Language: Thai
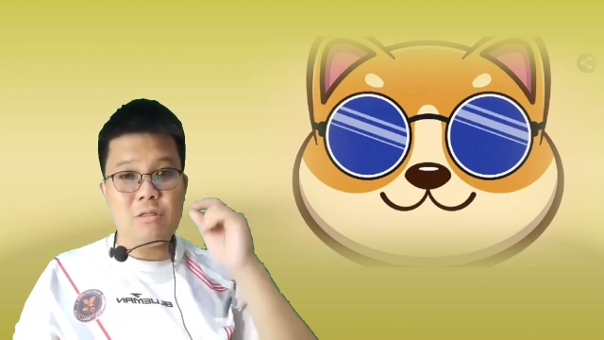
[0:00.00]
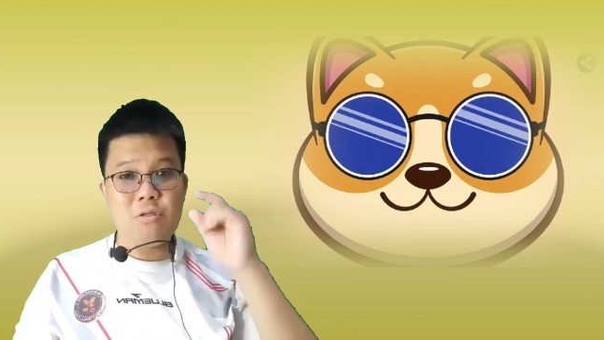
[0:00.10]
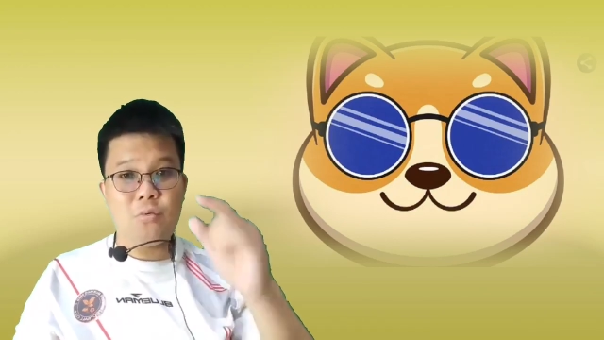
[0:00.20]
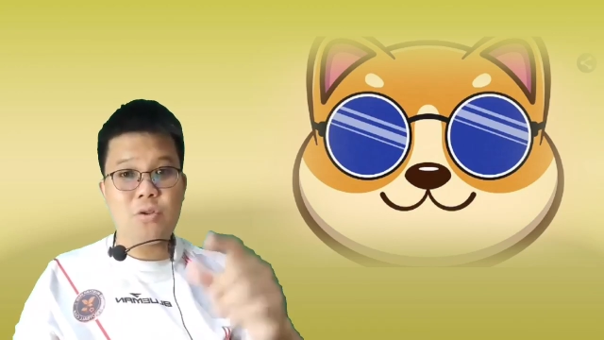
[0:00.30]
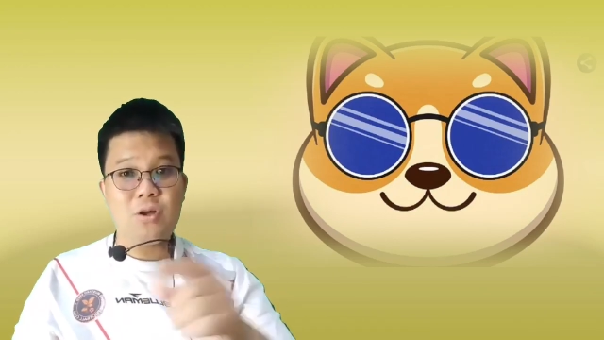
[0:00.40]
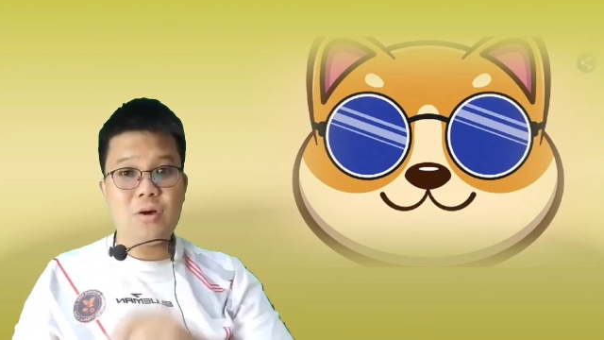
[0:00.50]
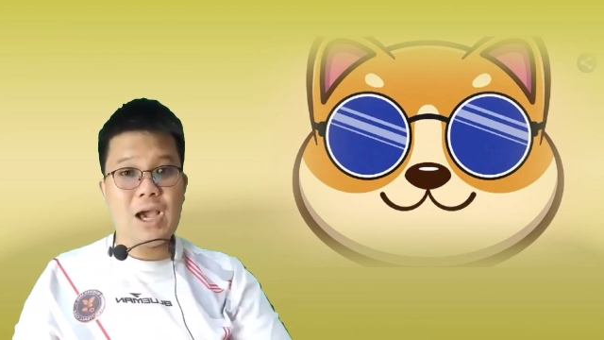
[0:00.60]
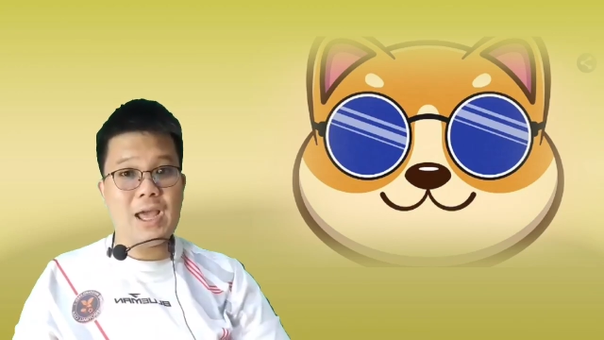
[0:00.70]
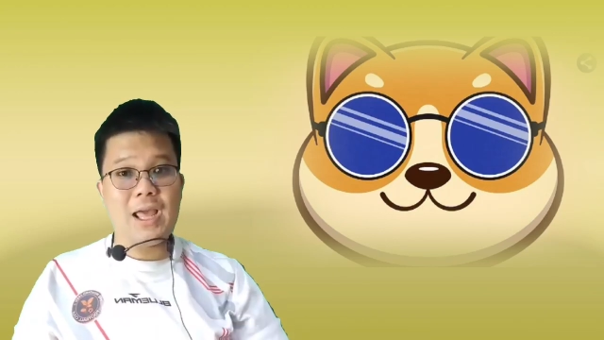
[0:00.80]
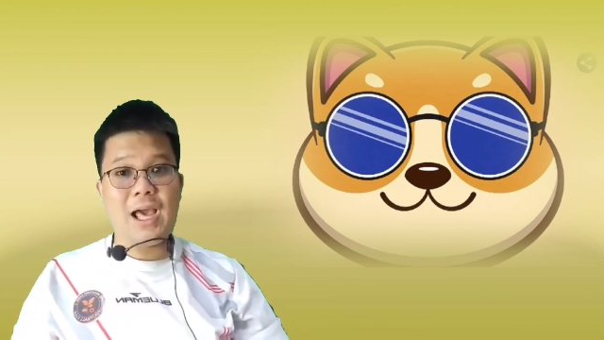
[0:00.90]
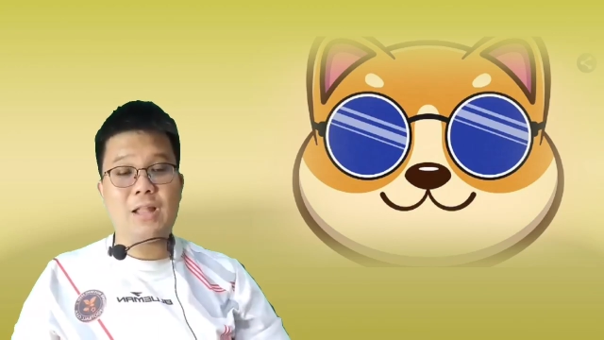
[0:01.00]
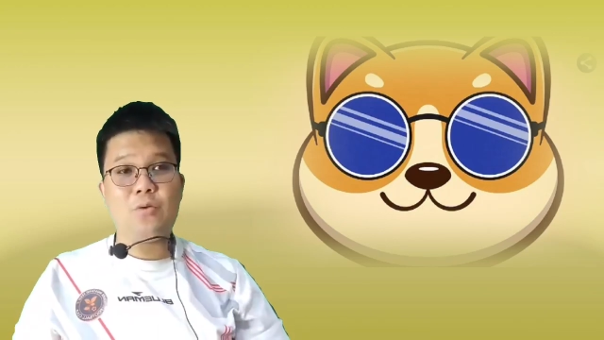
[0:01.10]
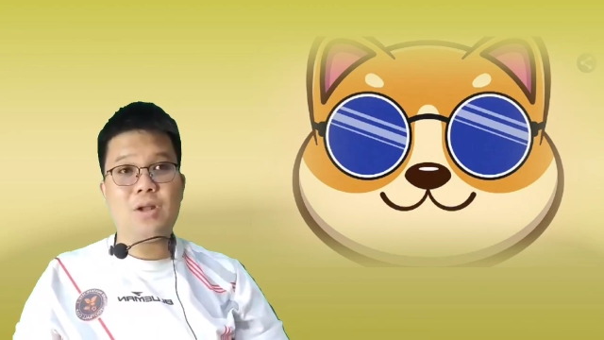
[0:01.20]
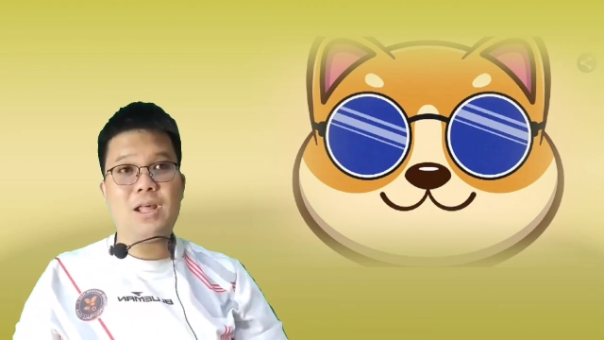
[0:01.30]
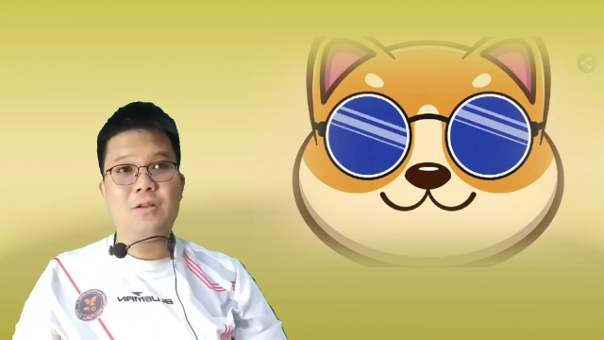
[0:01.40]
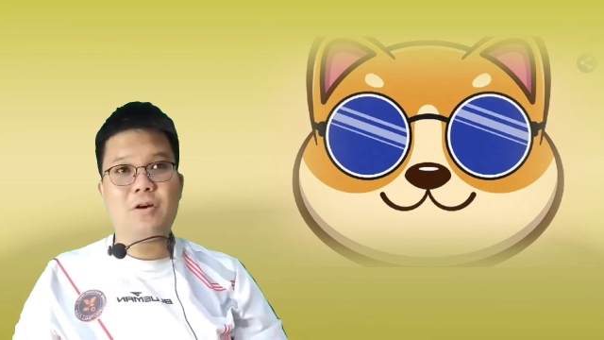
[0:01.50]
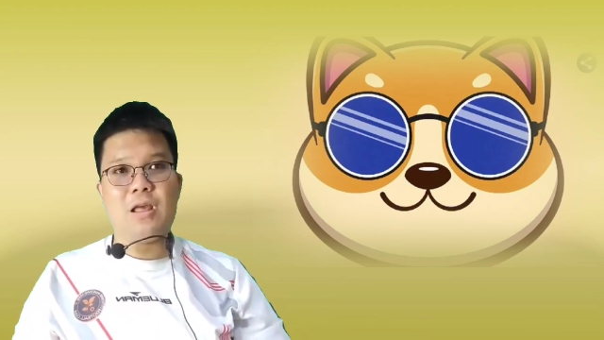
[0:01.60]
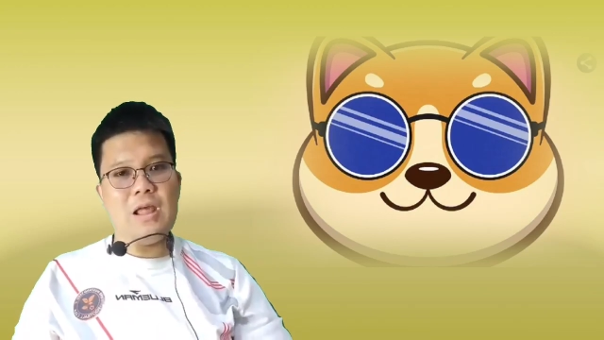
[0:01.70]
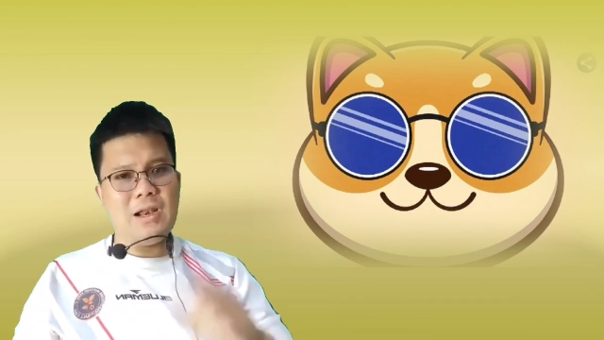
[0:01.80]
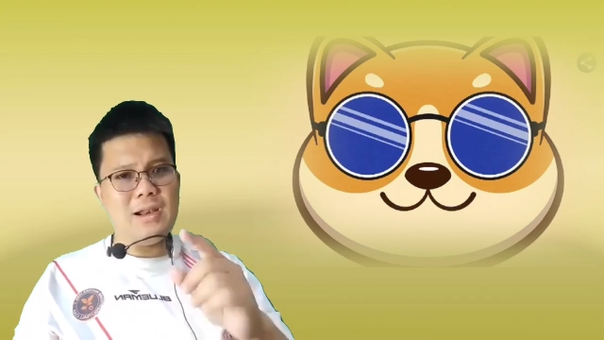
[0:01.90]
ศูนย์ต้องหาย 5 ตัวแน่นอน
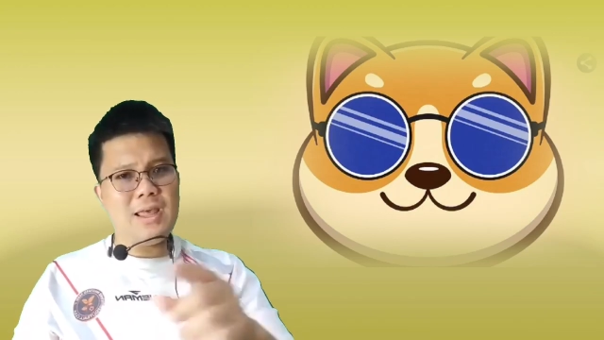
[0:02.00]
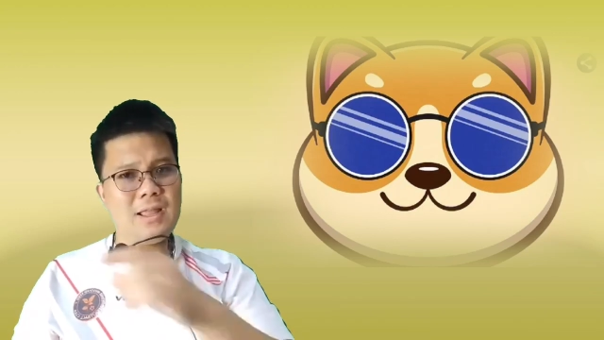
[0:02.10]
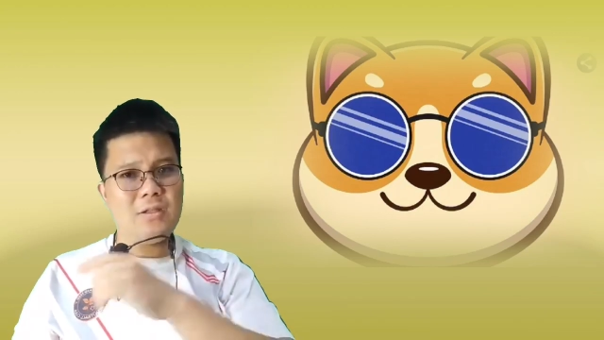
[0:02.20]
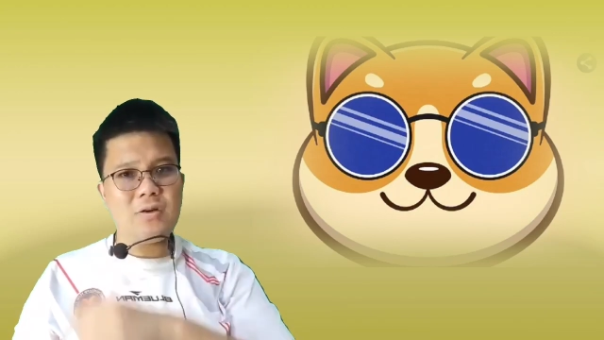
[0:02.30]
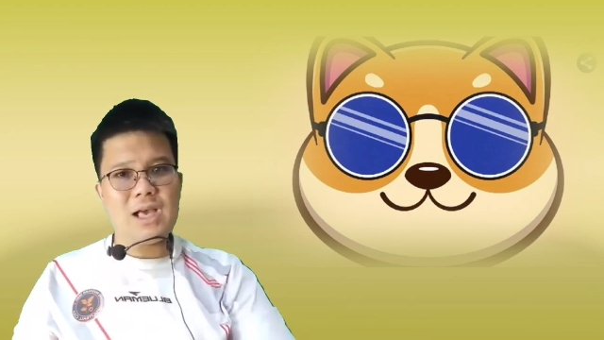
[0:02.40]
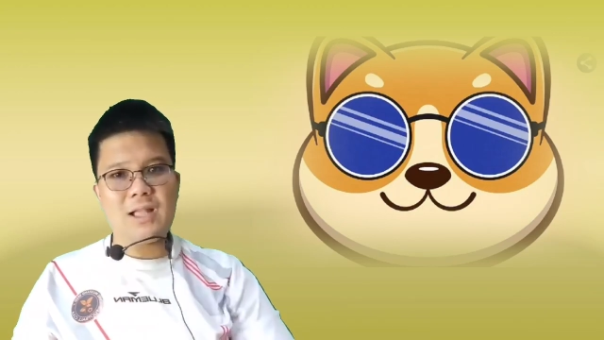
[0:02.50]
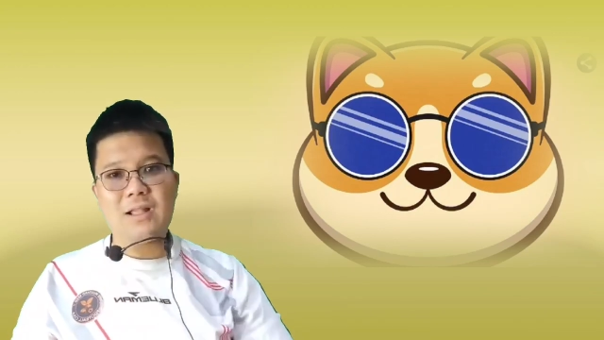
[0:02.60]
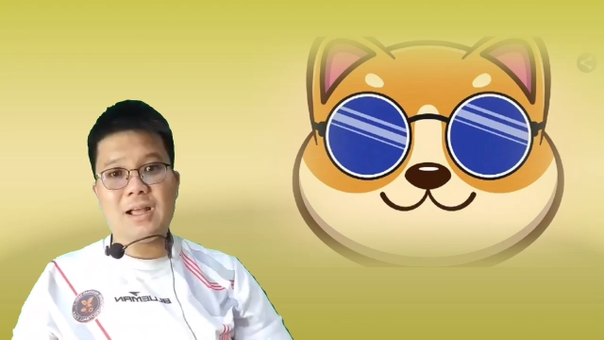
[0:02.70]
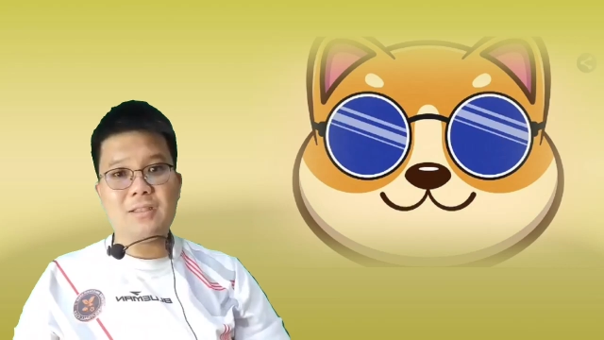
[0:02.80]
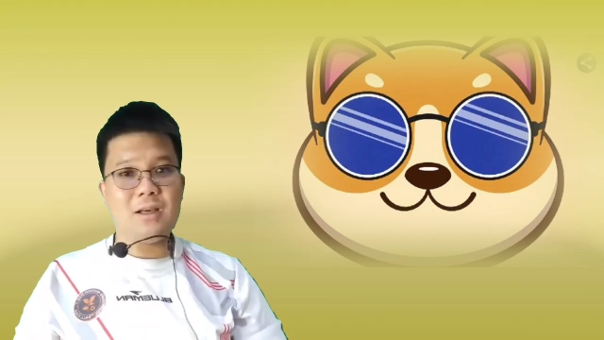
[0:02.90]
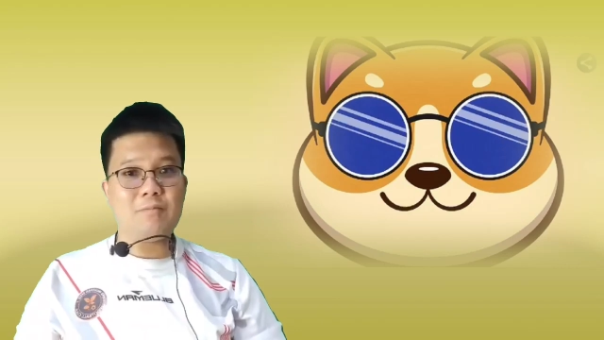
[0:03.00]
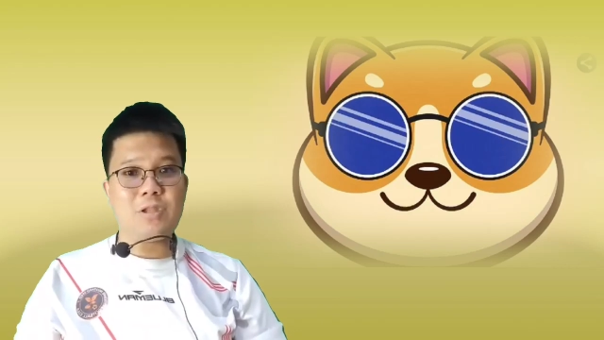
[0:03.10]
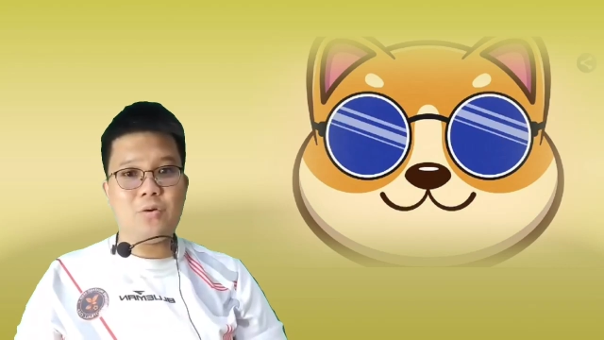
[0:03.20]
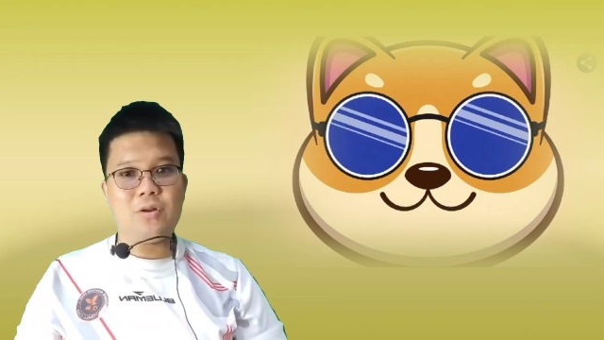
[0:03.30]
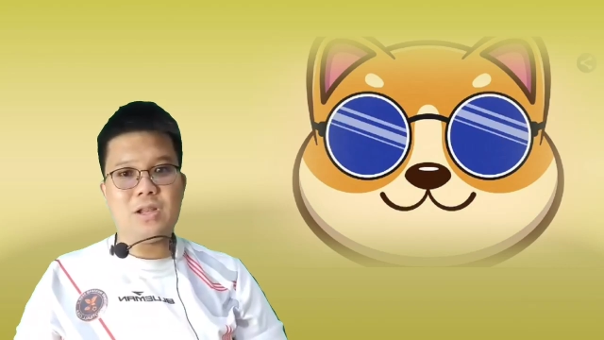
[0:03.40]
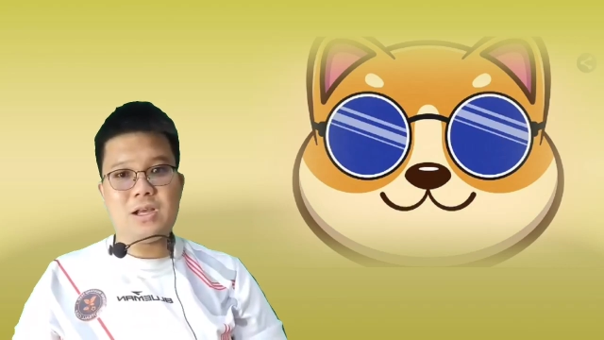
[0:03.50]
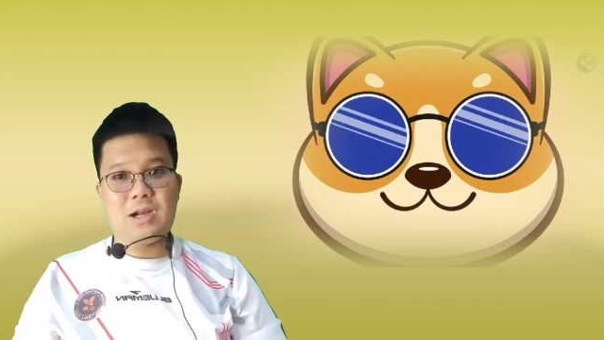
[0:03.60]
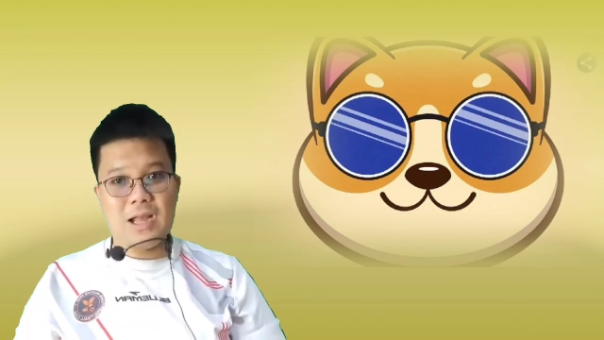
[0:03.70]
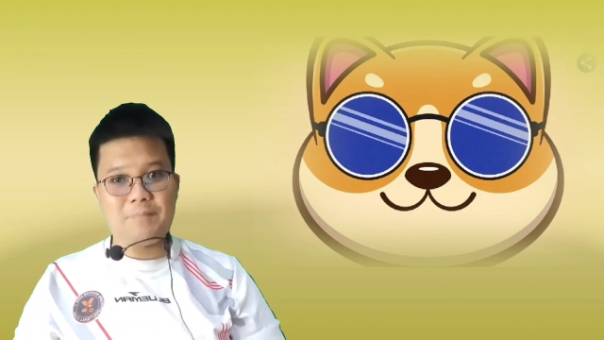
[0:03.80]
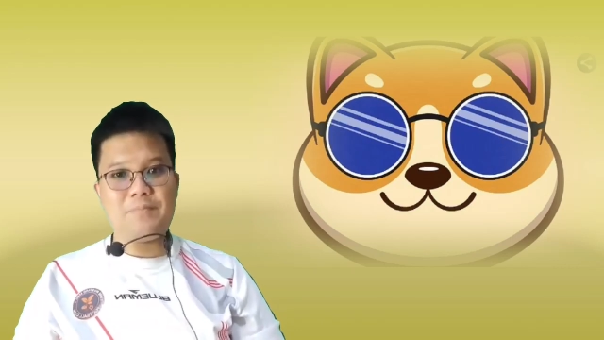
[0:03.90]
เหรียญต้องการการเติบโตนะ
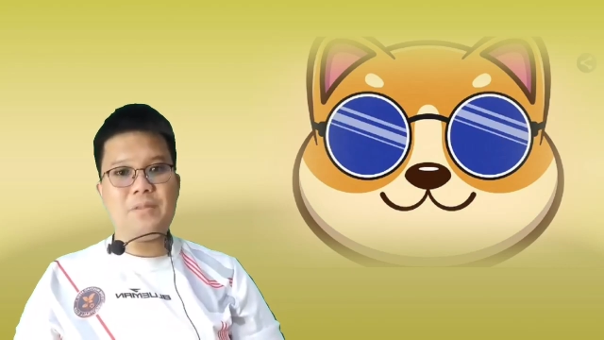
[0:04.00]
ครับ